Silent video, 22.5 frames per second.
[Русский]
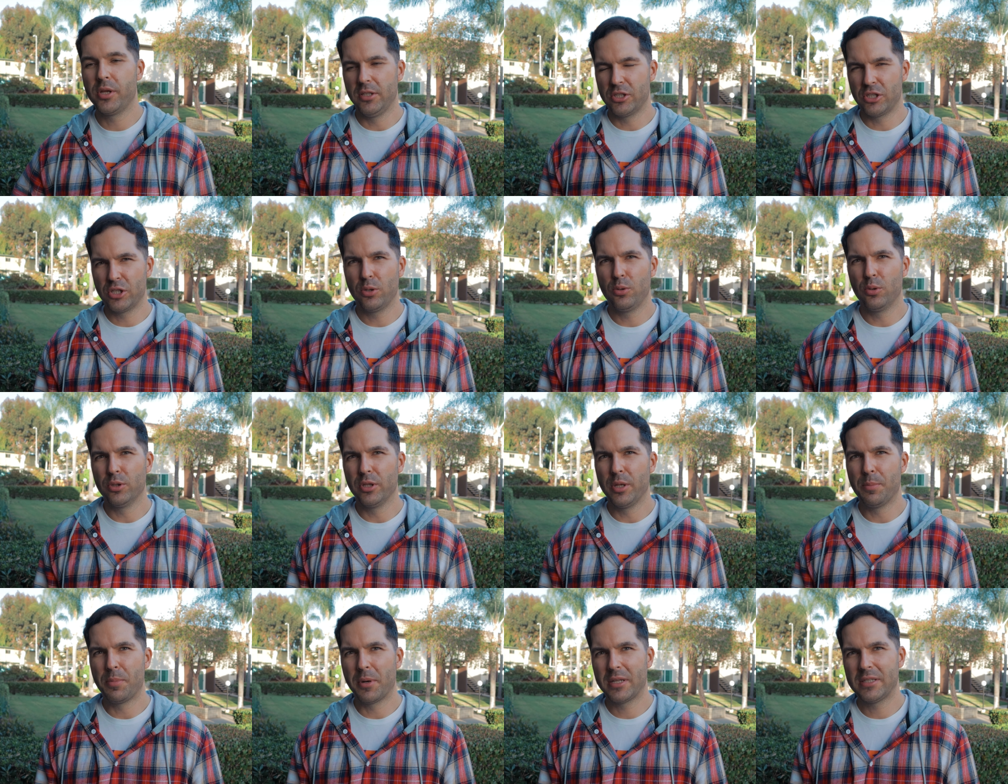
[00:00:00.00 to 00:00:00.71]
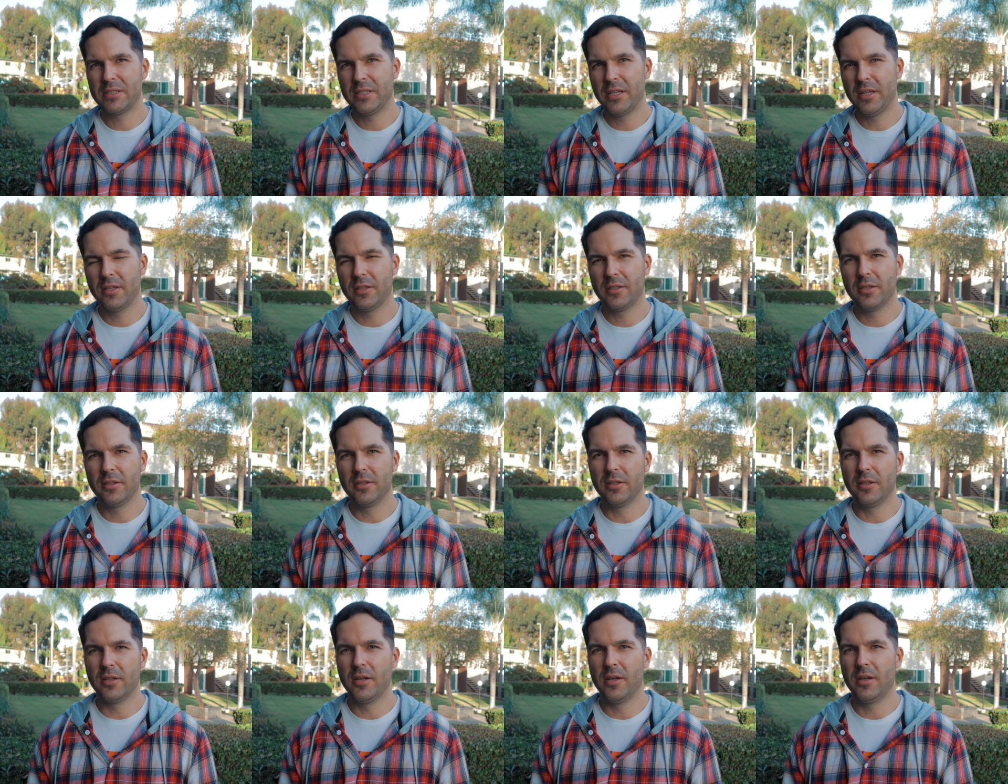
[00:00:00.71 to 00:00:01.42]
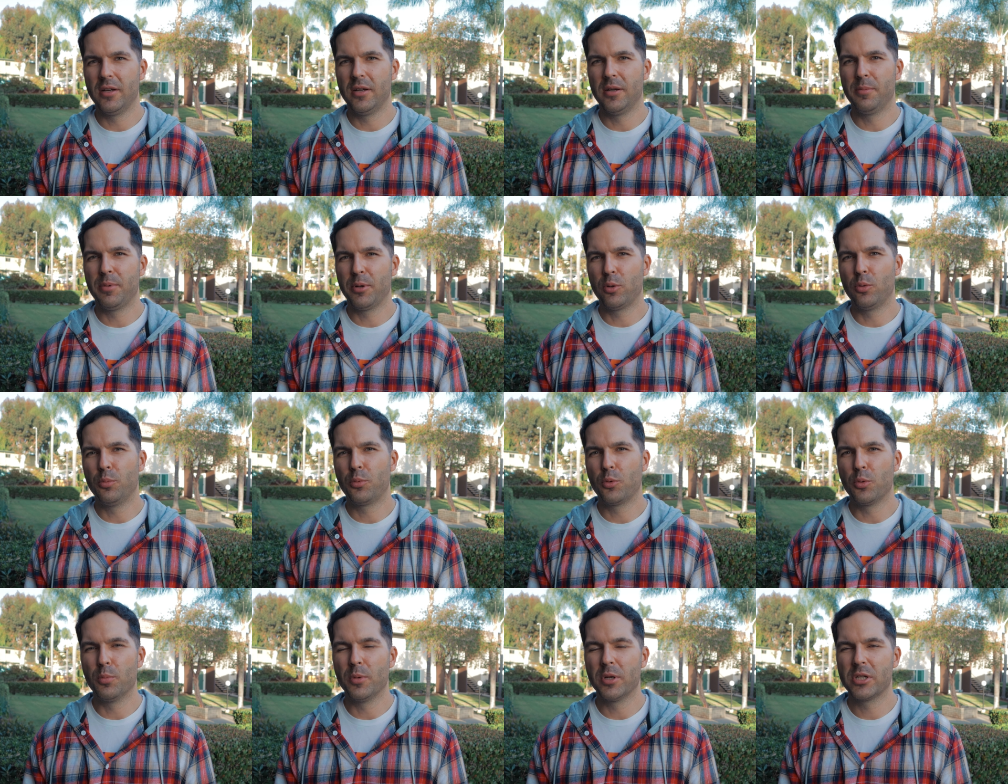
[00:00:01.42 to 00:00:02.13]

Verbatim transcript: ежегодный процент на покупку